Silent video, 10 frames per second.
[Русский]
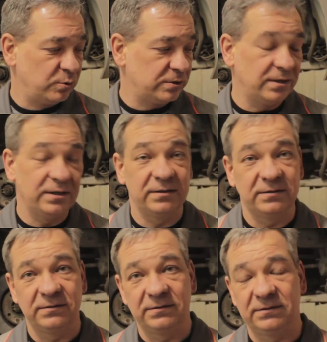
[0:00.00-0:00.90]

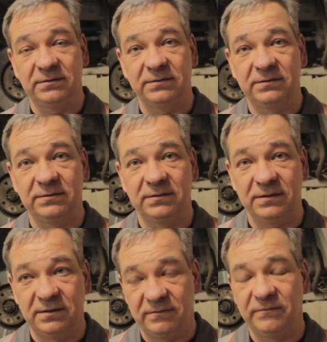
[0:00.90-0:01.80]
После э,
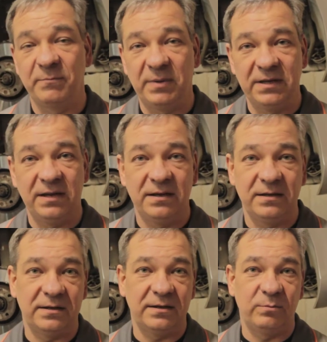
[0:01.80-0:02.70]
выполнения
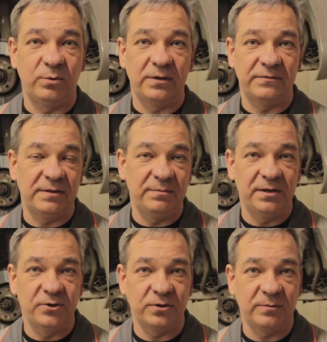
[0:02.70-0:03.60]
этих работ
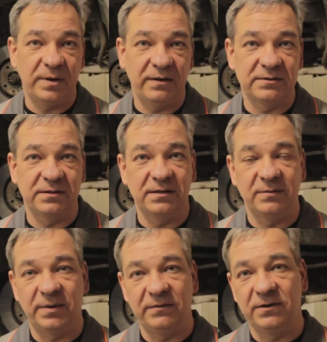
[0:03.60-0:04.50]
автомобиль еще отправится
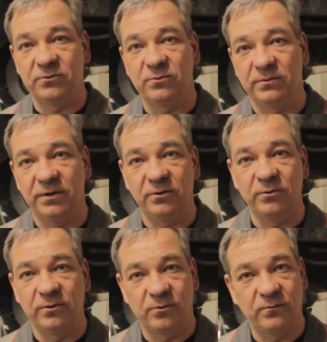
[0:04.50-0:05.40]
на проверку и
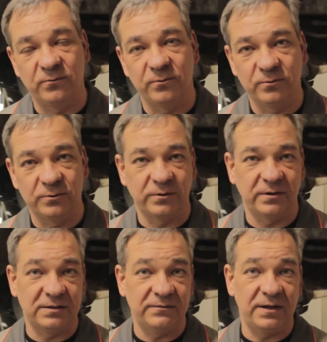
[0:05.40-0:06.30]
регулировку
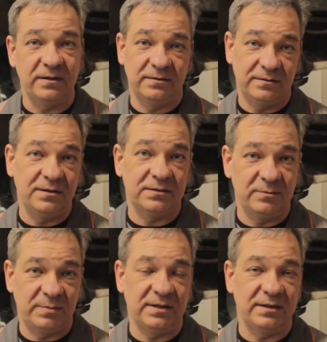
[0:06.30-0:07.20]
глосход развала,
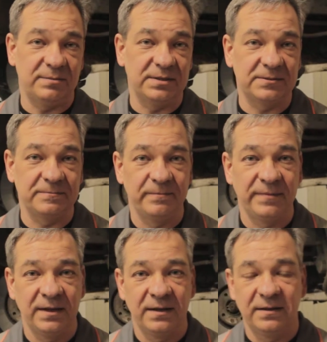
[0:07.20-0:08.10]
если понадобится.
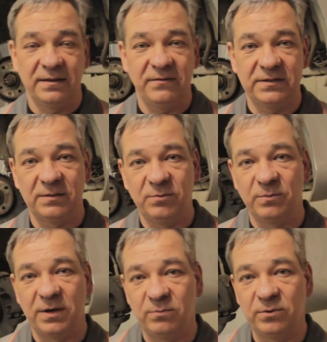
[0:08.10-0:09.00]
На весь
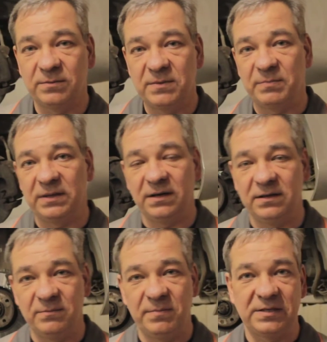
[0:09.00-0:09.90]
объем работы мы
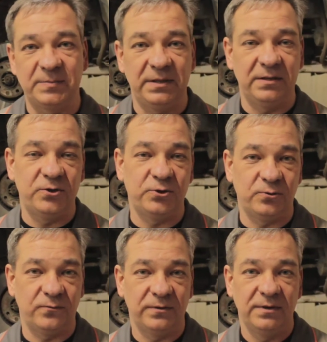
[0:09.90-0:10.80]
потратим 5,5
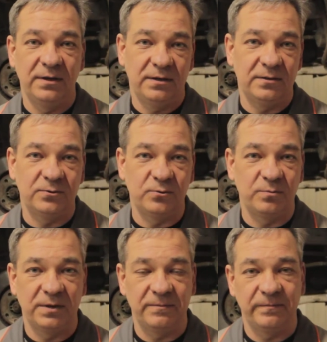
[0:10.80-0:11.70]
часов, и
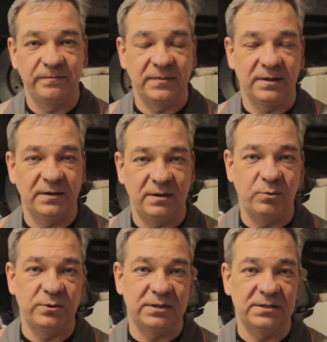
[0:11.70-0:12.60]
сумма э,
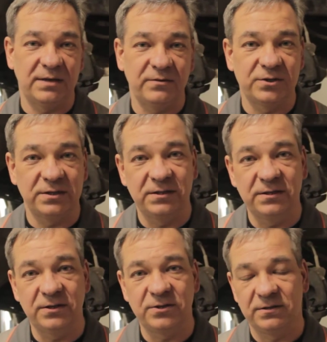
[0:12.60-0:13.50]
работ составит
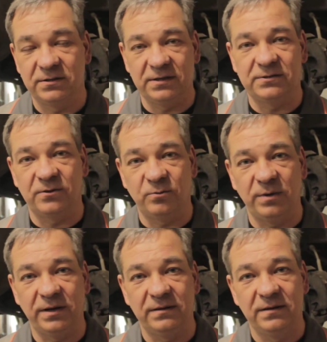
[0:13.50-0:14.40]
6300
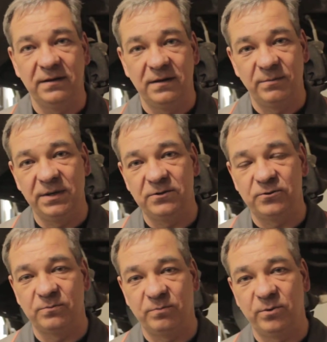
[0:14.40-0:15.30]
рублей. Мы
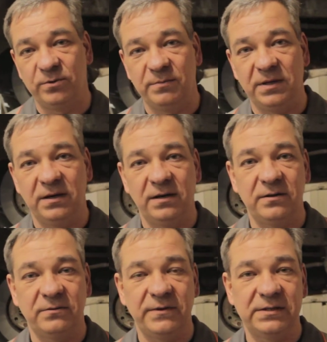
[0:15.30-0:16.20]
несем полную
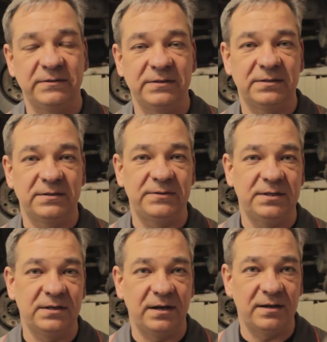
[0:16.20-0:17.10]
материальную ответственность за
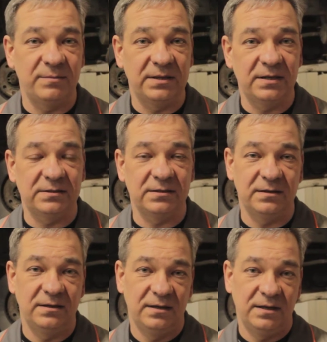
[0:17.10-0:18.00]
все
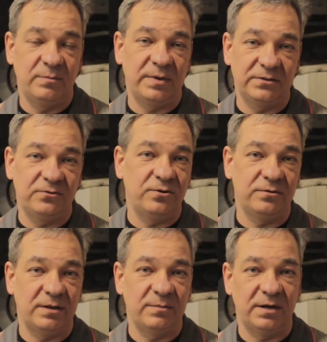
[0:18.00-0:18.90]
рекомендации и
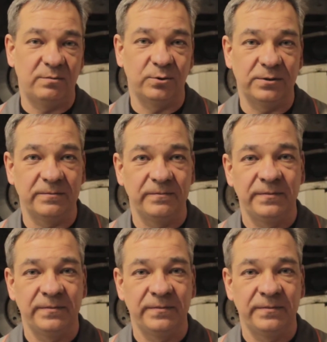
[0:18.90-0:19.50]
произведенные нами работы.